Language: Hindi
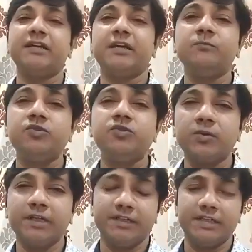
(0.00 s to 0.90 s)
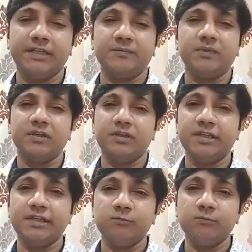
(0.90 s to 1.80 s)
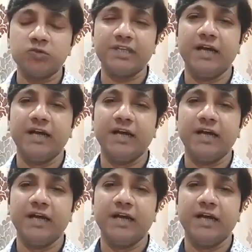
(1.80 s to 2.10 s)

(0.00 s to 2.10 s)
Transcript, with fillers: कमजोरी थी ये मुस्सा